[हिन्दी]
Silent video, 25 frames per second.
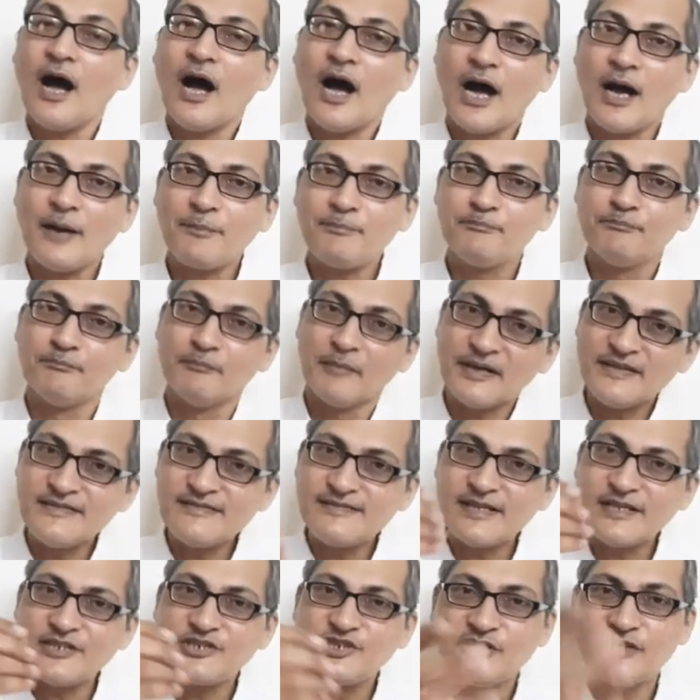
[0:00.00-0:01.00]
आप मन
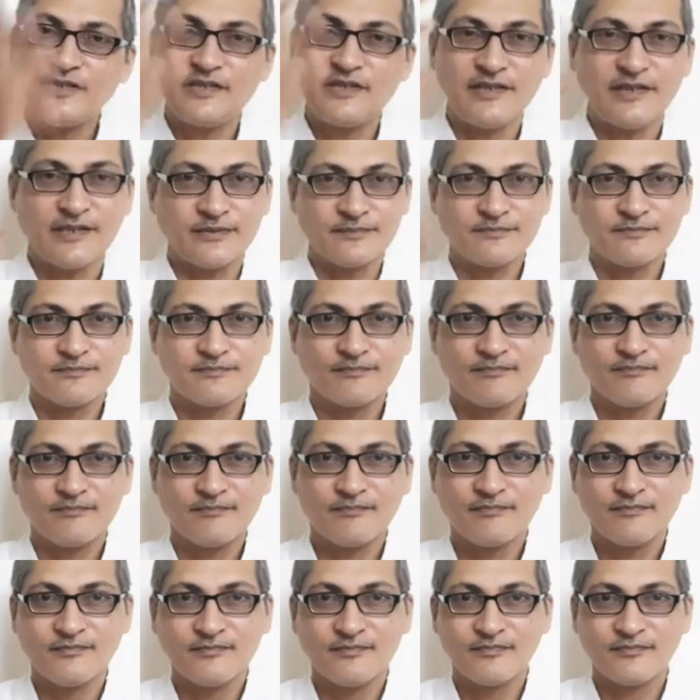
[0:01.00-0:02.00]
से जीतिए
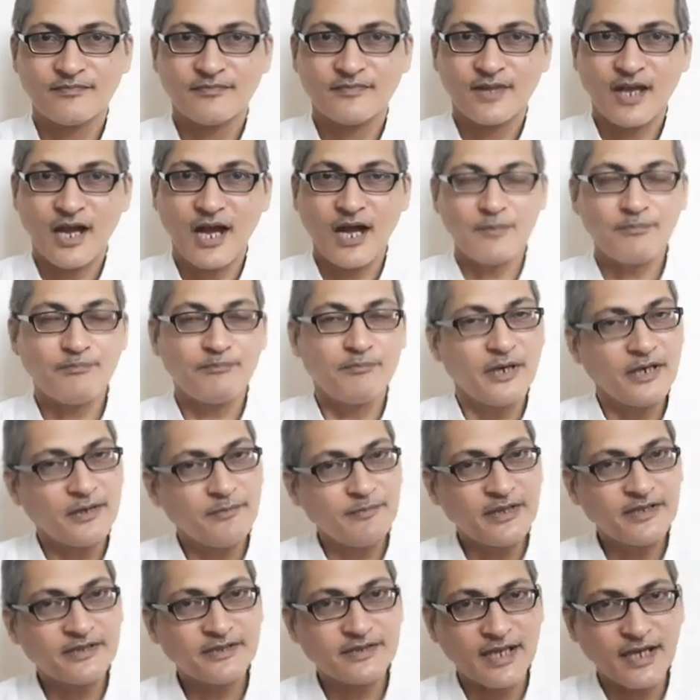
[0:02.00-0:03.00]
आप मन
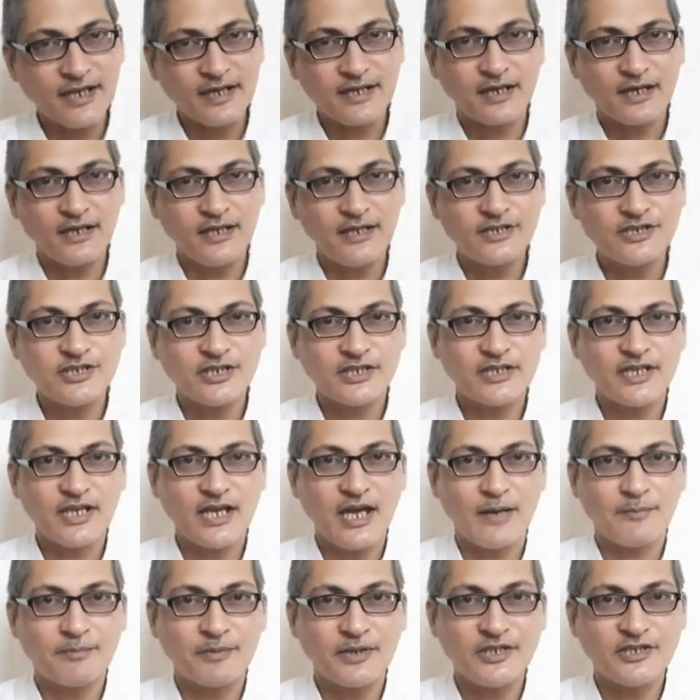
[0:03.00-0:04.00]
में तय कर लीजिए कि
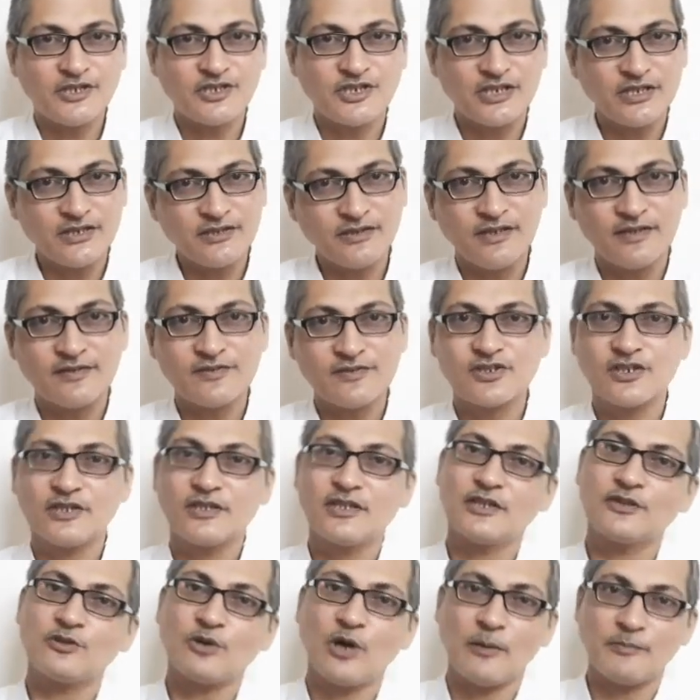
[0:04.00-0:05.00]
आपकी जीत निश्चित
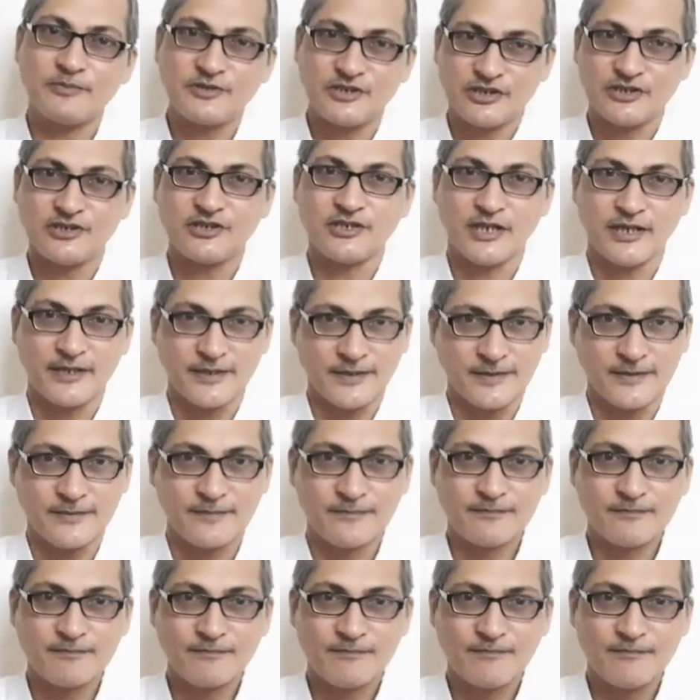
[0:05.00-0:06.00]
है तो आप जीत जाएंगे
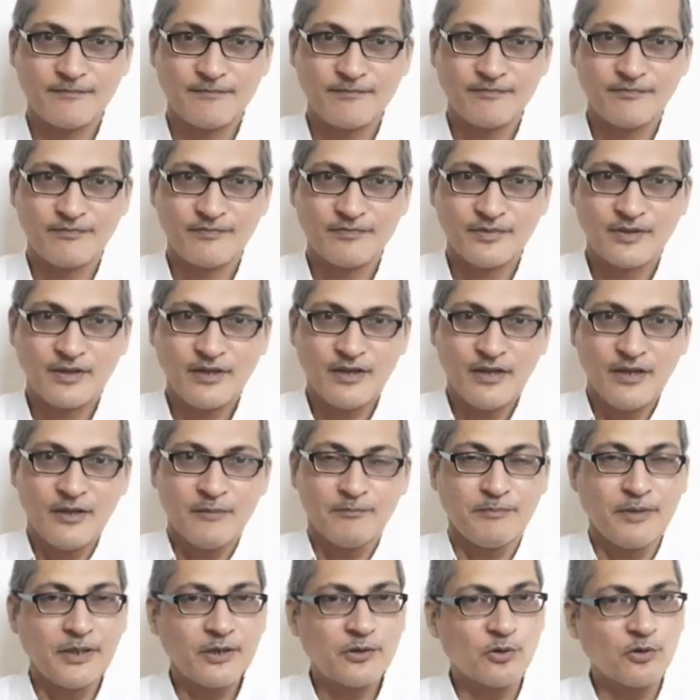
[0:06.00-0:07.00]

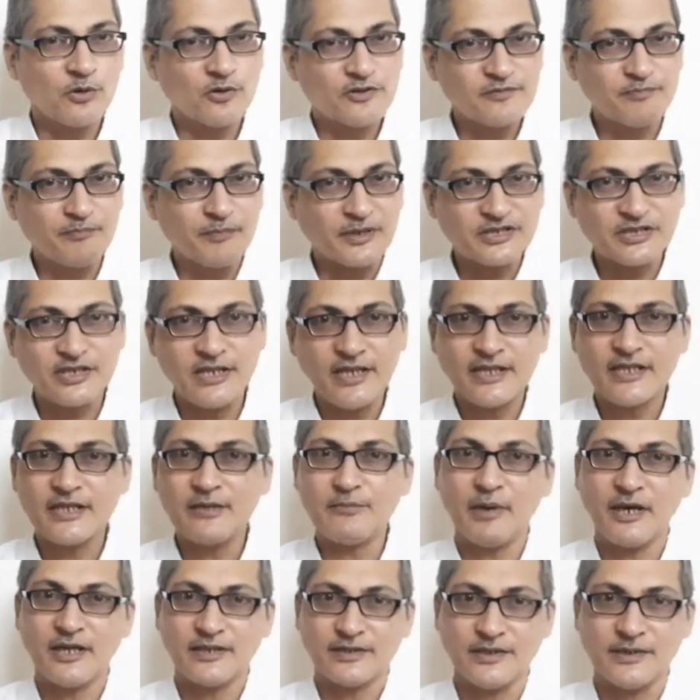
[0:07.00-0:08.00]
बिल्कुल उस मछली की
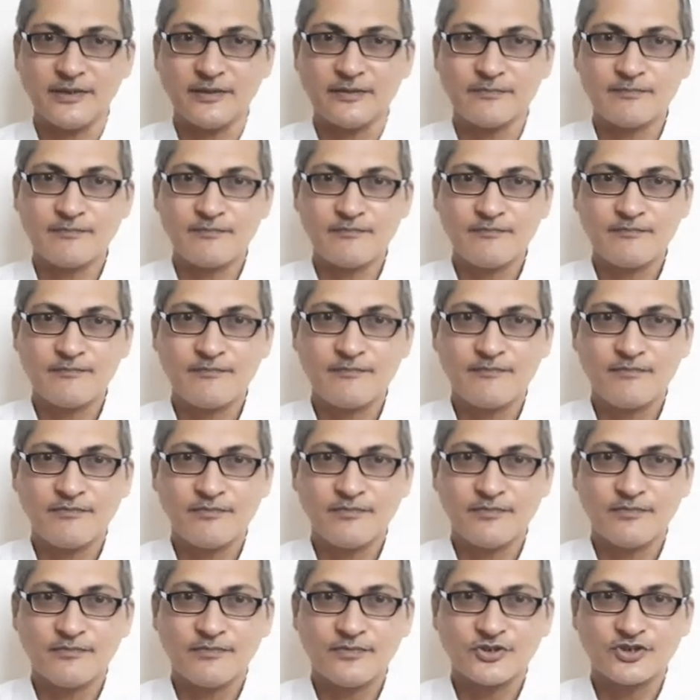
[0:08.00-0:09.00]
भांति
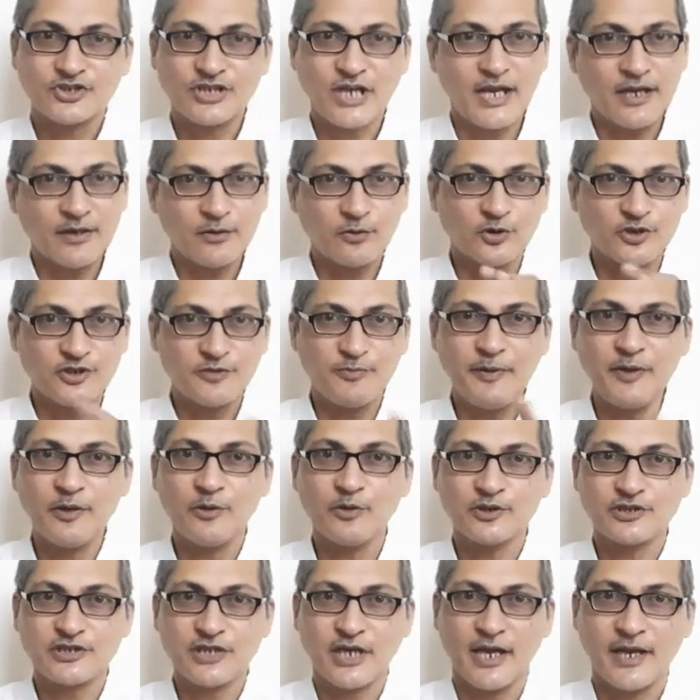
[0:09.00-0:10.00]
चाहे कुछ भी
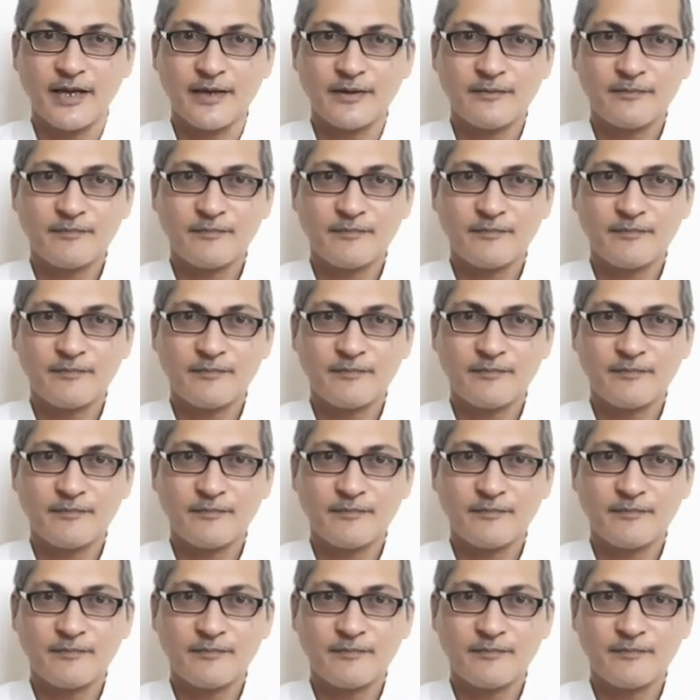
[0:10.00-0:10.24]
हो जाए